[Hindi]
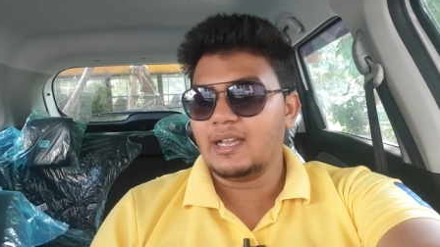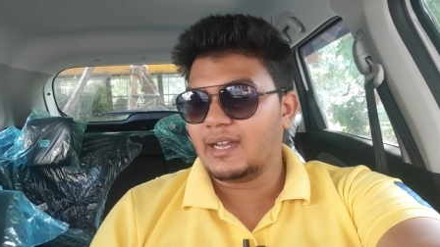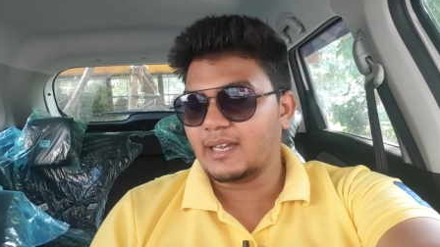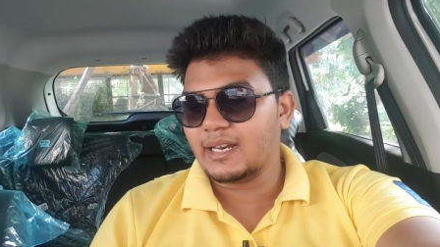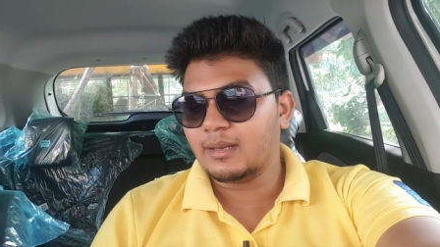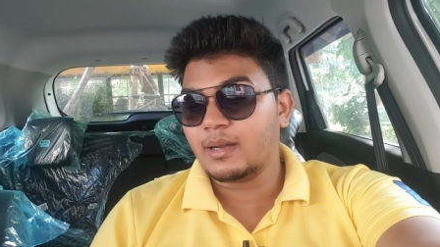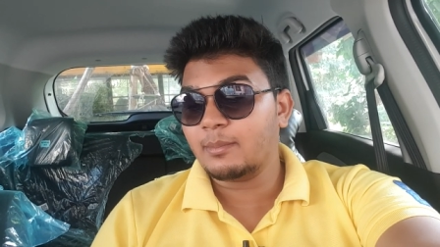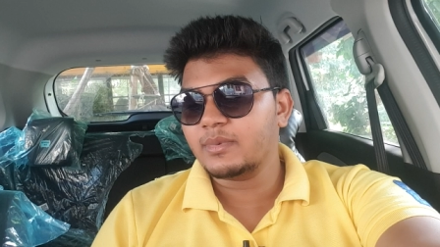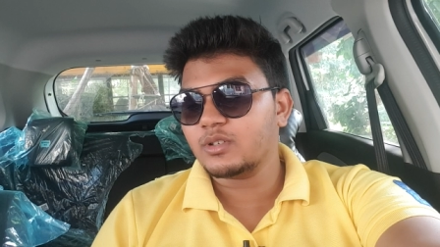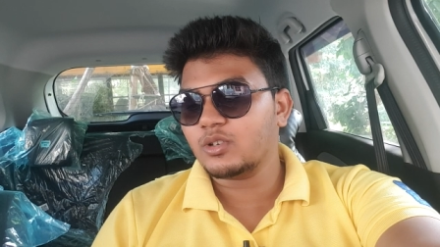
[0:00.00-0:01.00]
हाल अब आप
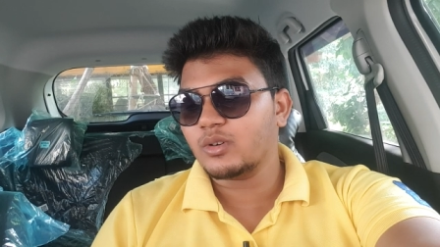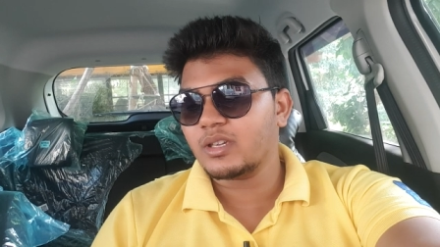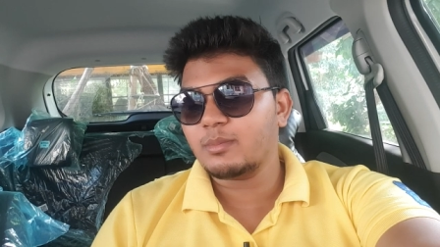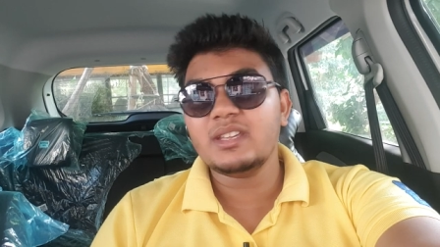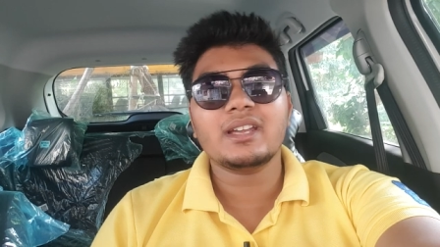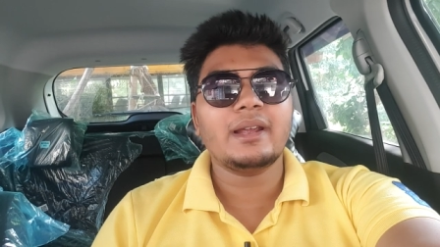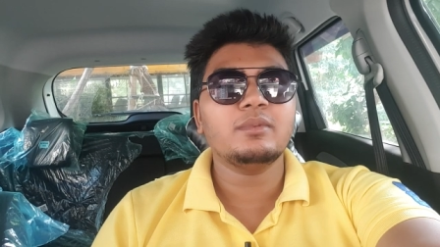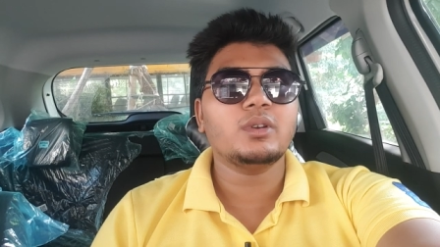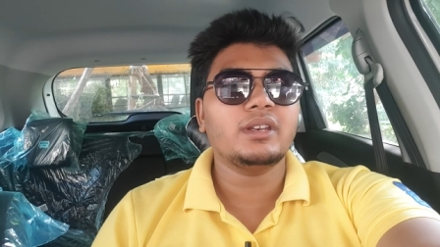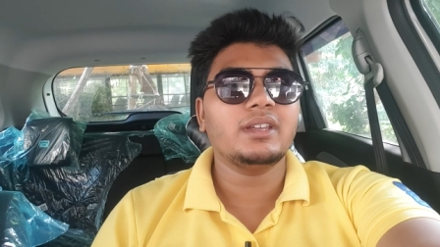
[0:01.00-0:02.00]
में से कहोगे कि भाई क्राइम
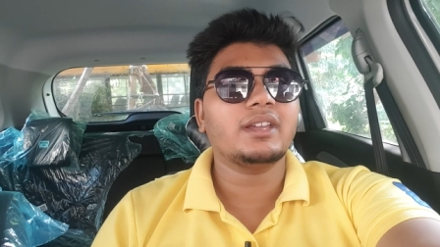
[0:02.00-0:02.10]
तो है नहीं